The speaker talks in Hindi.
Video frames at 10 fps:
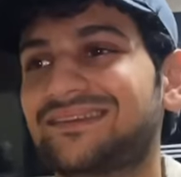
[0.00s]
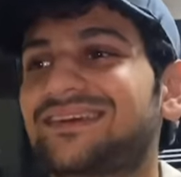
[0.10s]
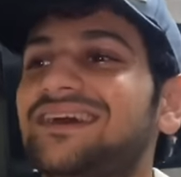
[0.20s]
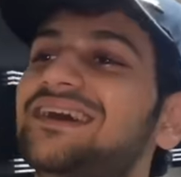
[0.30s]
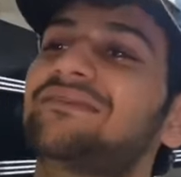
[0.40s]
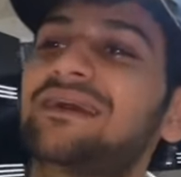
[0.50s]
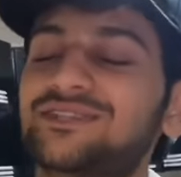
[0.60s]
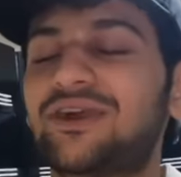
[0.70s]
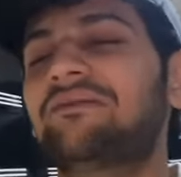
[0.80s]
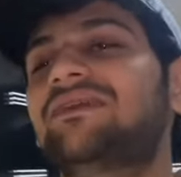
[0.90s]
कर दी भाई
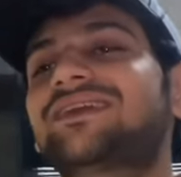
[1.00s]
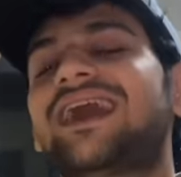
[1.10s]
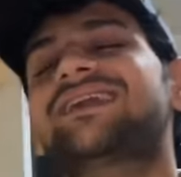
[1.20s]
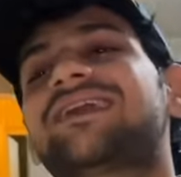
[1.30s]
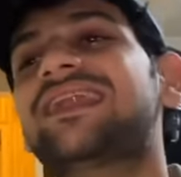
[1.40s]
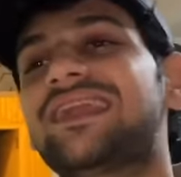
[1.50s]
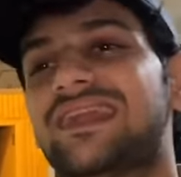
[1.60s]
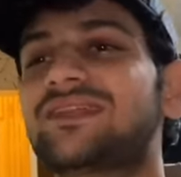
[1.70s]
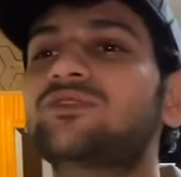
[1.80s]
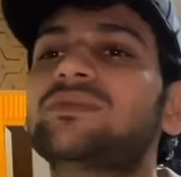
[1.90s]
जो यार कर
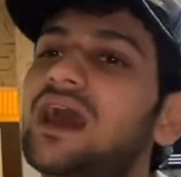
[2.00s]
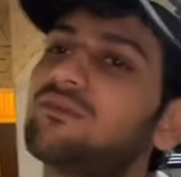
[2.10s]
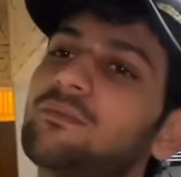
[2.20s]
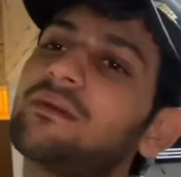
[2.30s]
लेना तुम यार